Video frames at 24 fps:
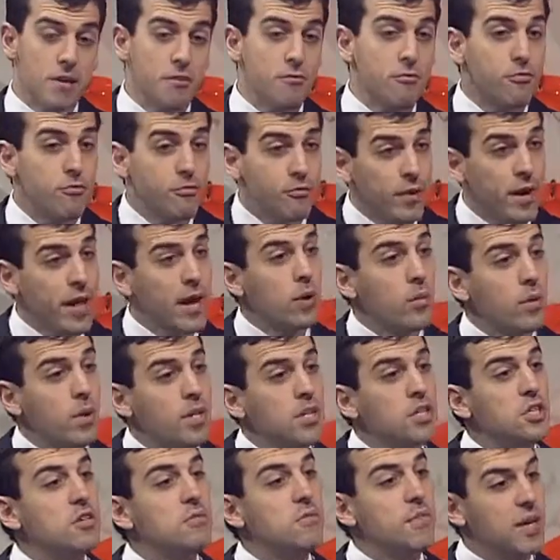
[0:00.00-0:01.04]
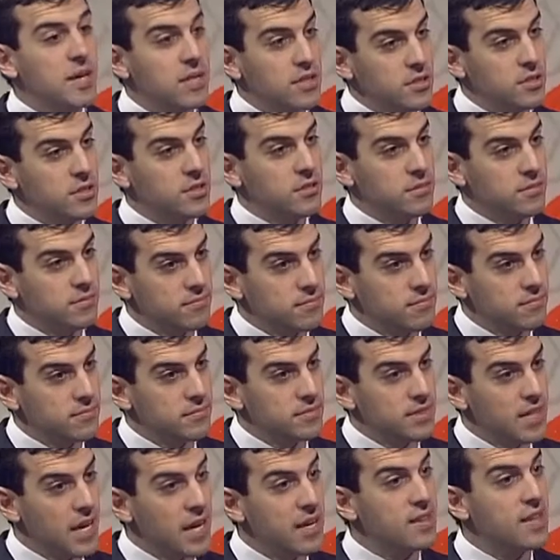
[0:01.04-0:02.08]
Frequentemente,
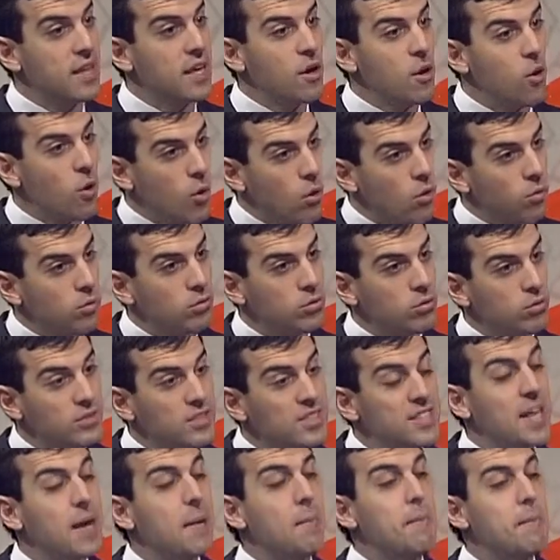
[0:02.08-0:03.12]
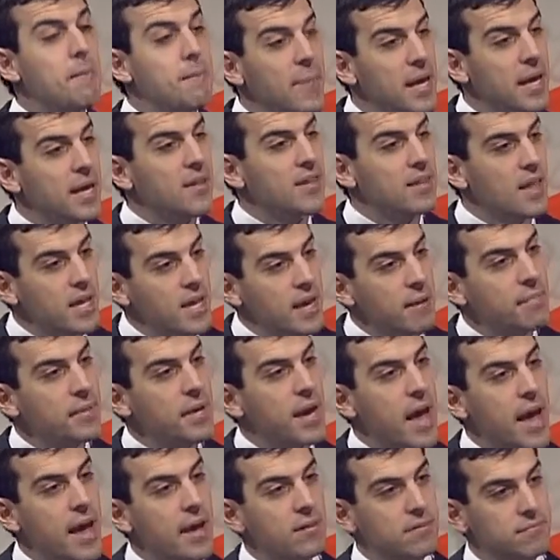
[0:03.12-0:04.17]
quem tem ronco também tem
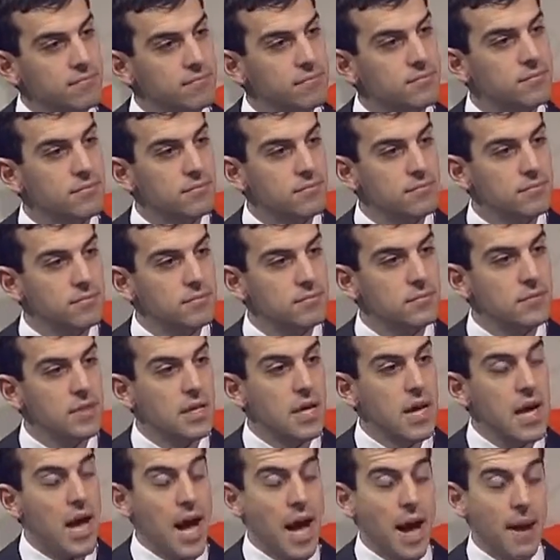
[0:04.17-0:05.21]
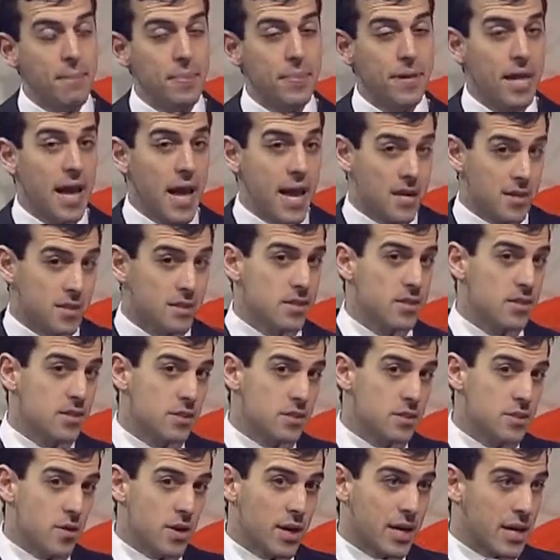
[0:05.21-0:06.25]
apneia. Apneia, sim,
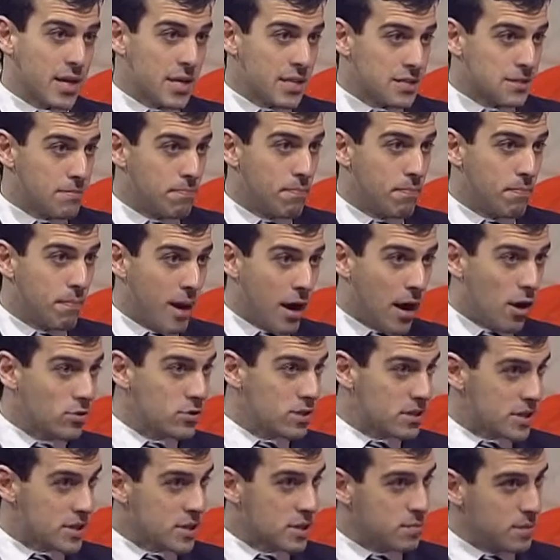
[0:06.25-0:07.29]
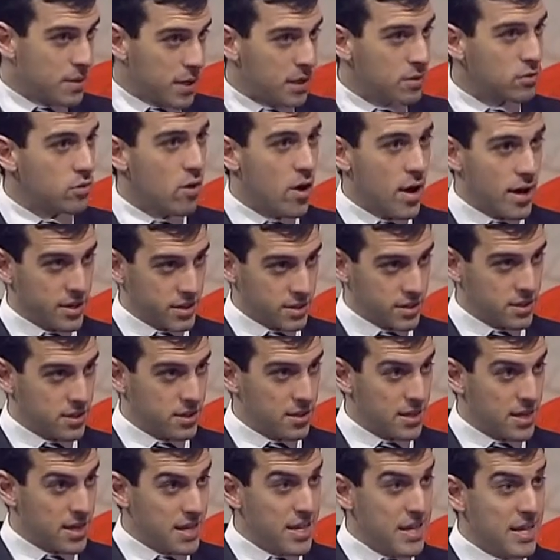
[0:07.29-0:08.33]
que são aquelas pausas respiratórias.
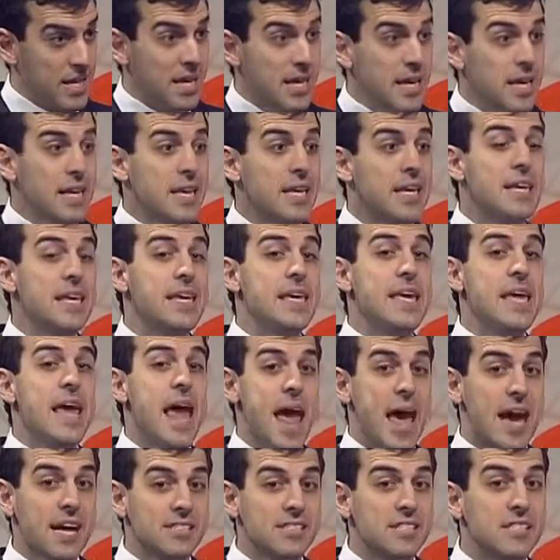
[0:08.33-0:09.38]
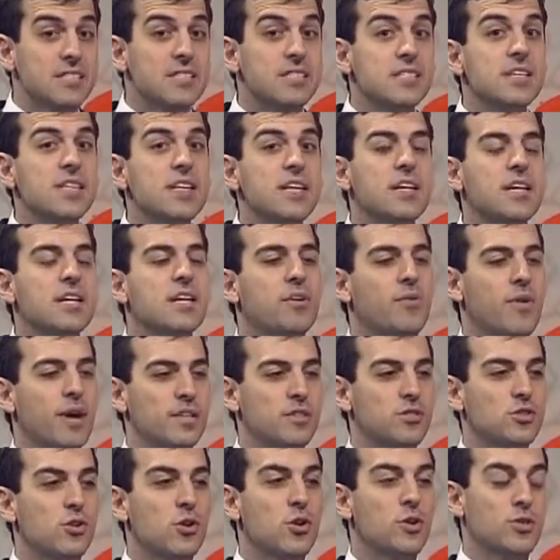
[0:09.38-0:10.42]
Ah, ok. E essa sim, que não é
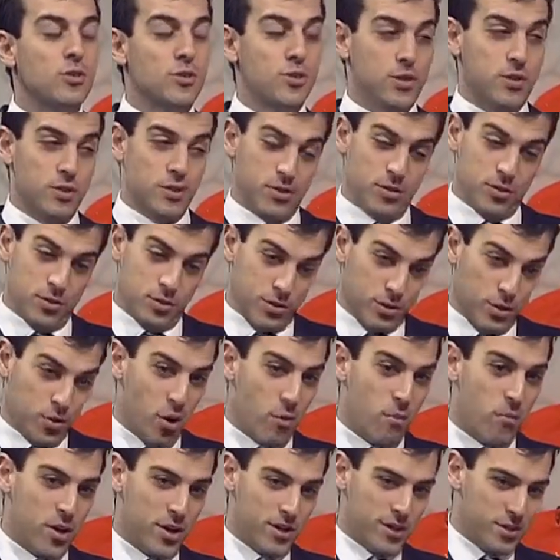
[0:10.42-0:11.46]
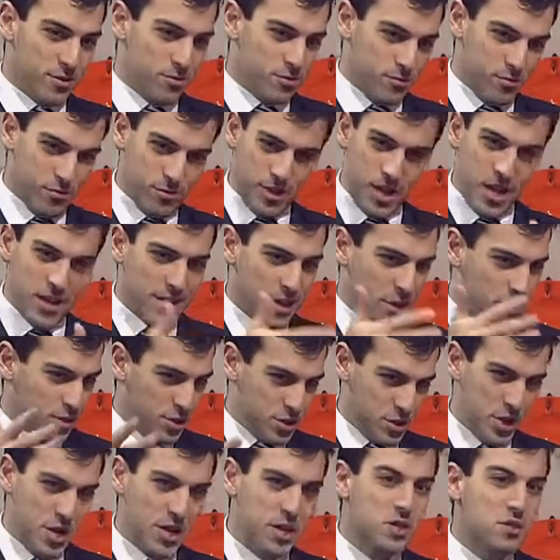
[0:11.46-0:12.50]
só uhum. incomoda quem está com a
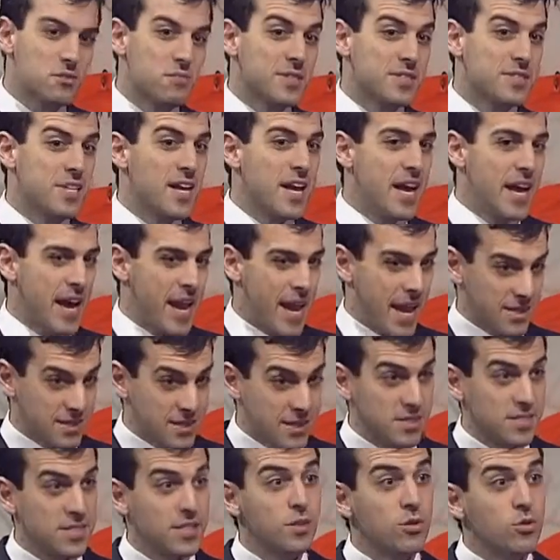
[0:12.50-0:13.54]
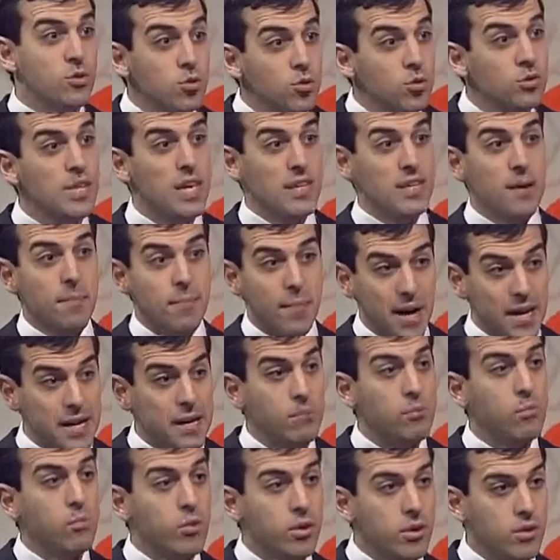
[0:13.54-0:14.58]
gente, mas essa sim nos atrapalha
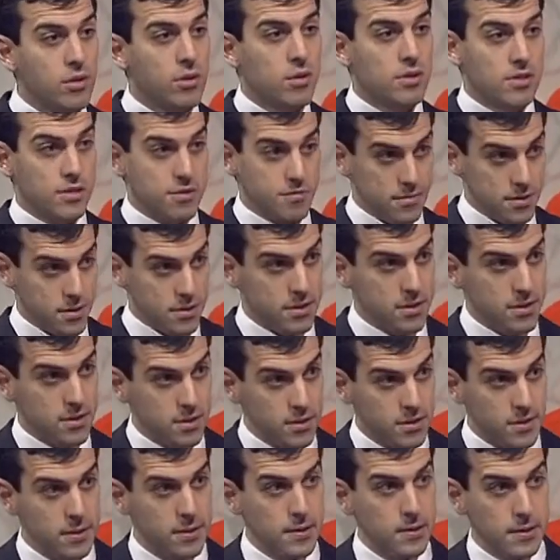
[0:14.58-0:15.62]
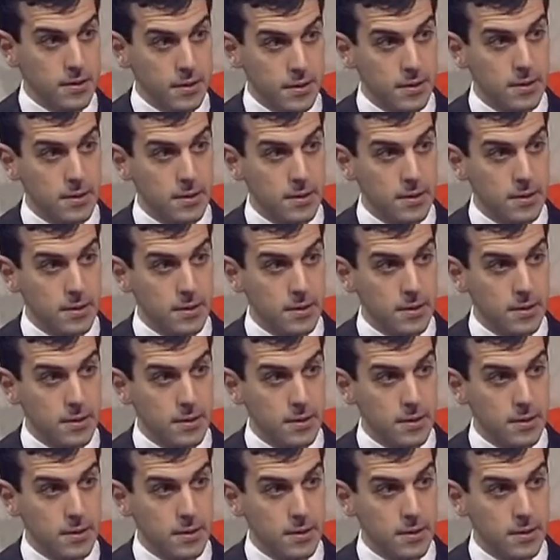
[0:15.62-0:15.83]
muito a nossa vida. E é